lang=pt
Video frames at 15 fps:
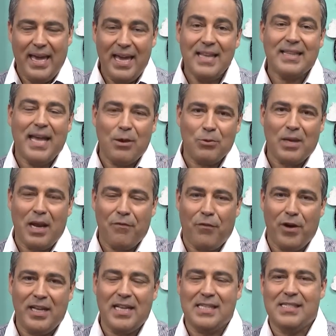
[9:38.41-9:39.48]
E tem o
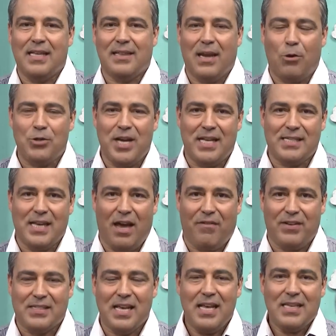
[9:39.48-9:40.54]
telefone da central de
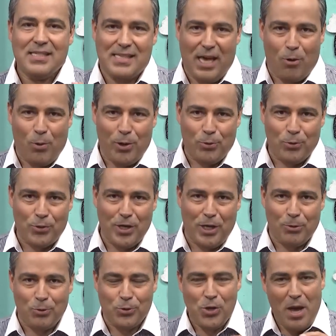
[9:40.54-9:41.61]
reservas,
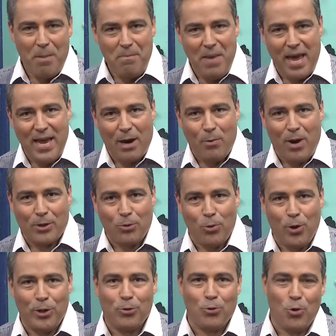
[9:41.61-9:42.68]
0800
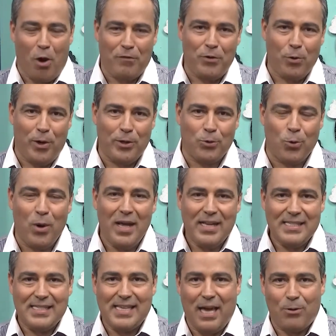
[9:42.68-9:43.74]
648
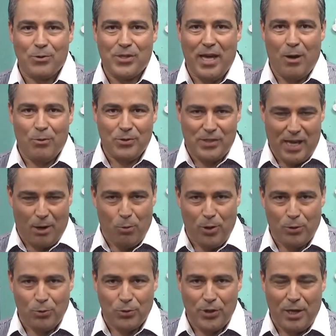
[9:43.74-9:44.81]
9800.
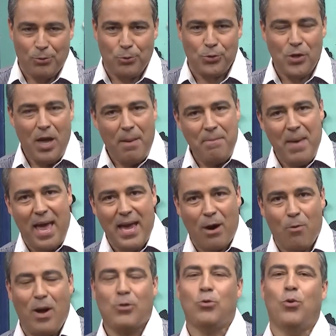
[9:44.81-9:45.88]
0800
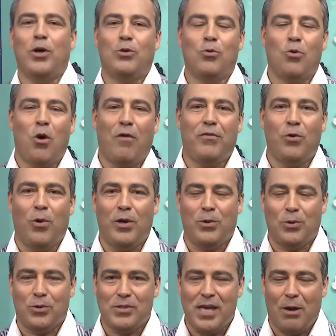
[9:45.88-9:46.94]
648
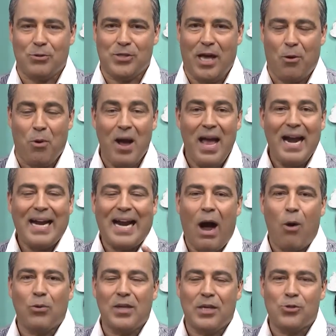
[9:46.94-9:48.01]
9800,
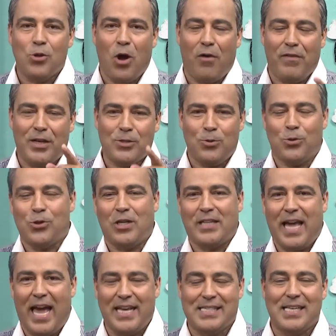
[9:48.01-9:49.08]
Caldas Novas, nos
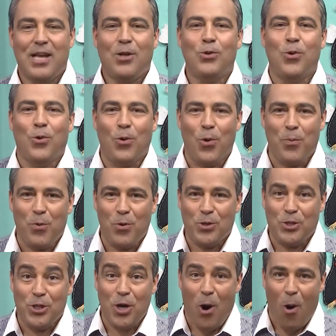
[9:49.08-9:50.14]
hotéis do grupo
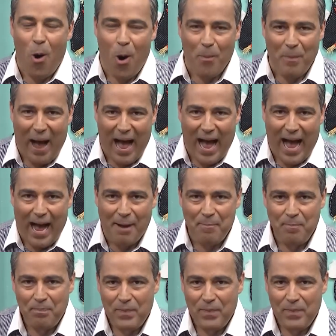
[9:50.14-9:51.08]
de Roma.